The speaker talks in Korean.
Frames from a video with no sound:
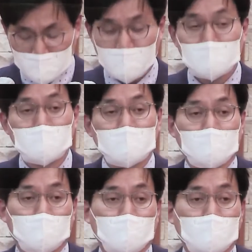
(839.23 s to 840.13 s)

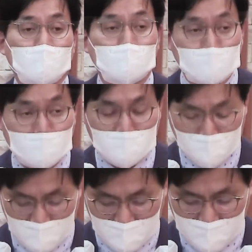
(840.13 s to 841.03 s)
상처나고
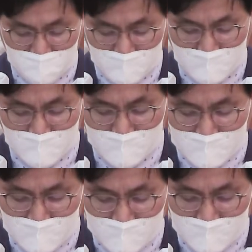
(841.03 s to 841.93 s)
부서집니다.
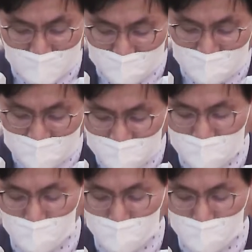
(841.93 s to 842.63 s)
그런데 그 안에